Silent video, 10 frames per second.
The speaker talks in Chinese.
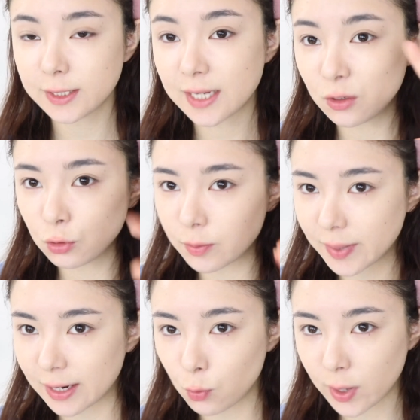那这样，如果
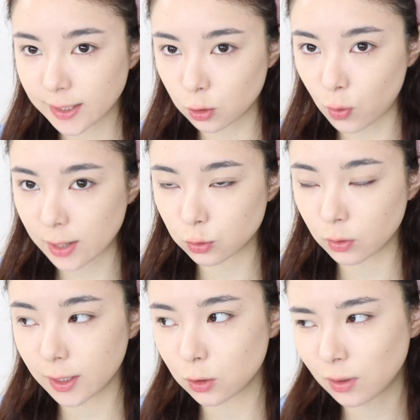别人问你的话，你就
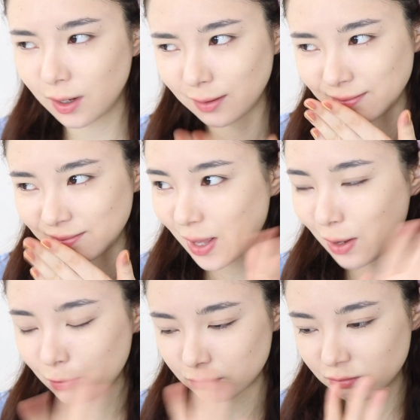可以说，呵呵
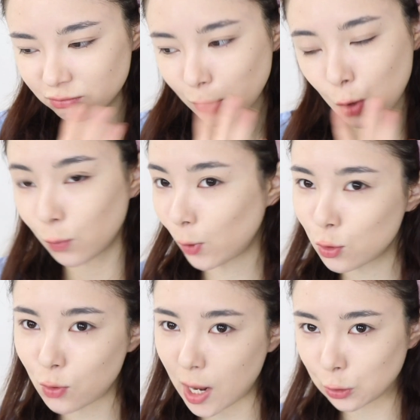嗯，我没有
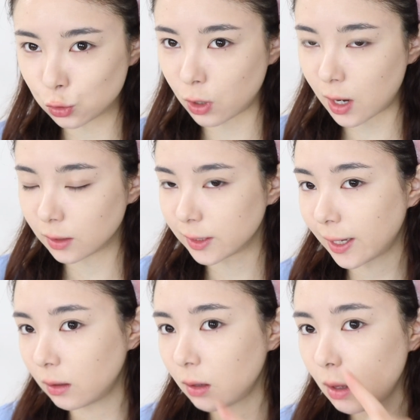化妆，你
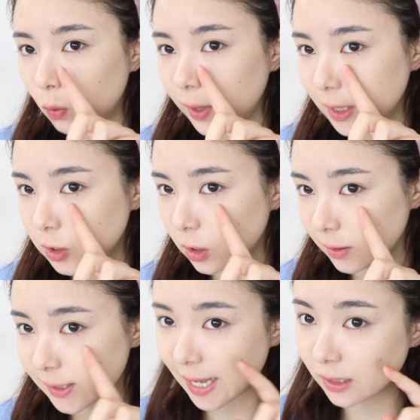看我脸上的
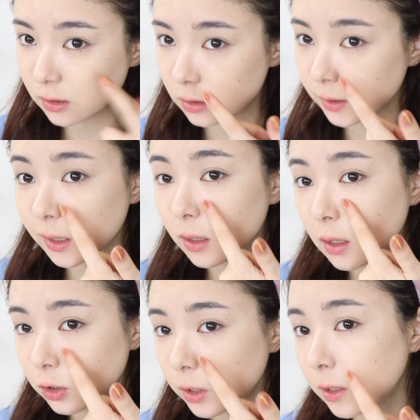瑕疵，你看
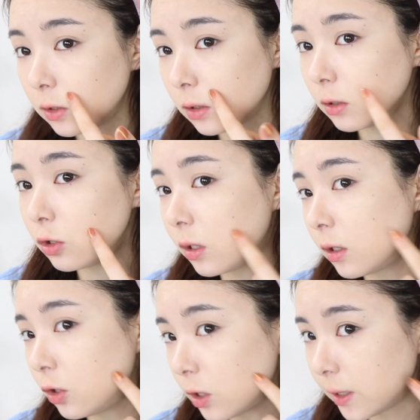这里、这里、这
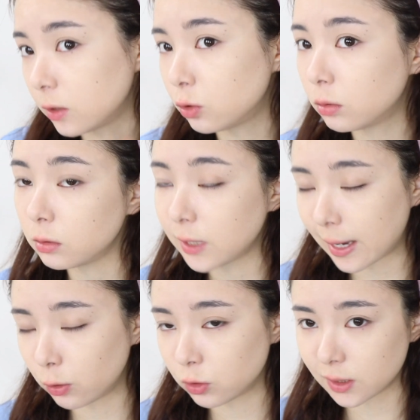里、这里都是
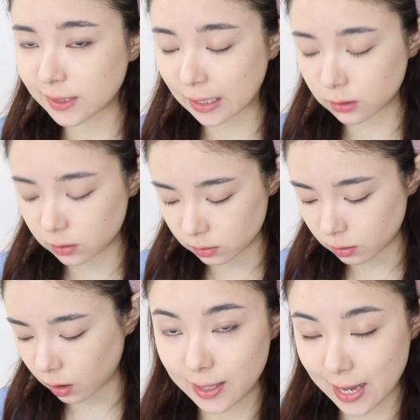还有一些瑕疵的
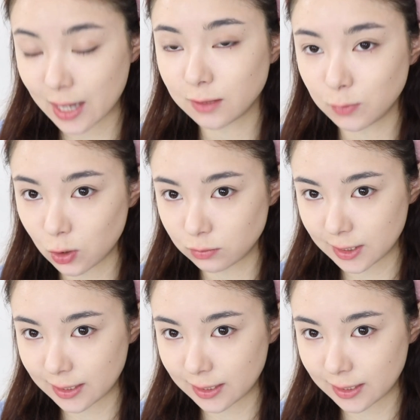呀， yeah, 你们懂